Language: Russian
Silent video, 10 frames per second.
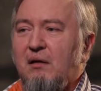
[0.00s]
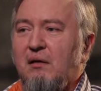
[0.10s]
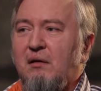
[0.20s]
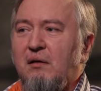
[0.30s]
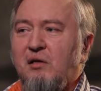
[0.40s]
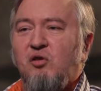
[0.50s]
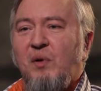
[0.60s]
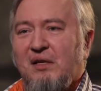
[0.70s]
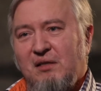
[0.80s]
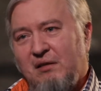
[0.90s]
Э, не
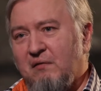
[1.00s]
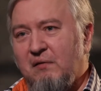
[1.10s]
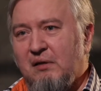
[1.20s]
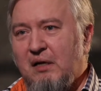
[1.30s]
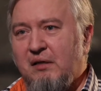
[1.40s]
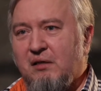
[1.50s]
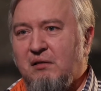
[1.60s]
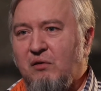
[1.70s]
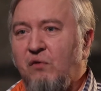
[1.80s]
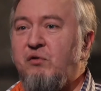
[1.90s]
стопроцентного,
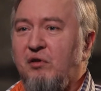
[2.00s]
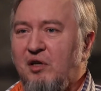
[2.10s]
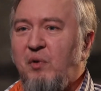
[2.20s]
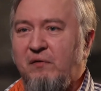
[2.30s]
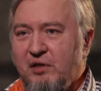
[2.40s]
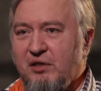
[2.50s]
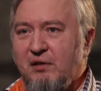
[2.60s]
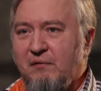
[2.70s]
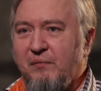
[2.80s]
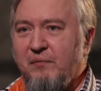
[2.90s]
конечно, но все-таки
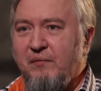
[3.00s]
повышенного.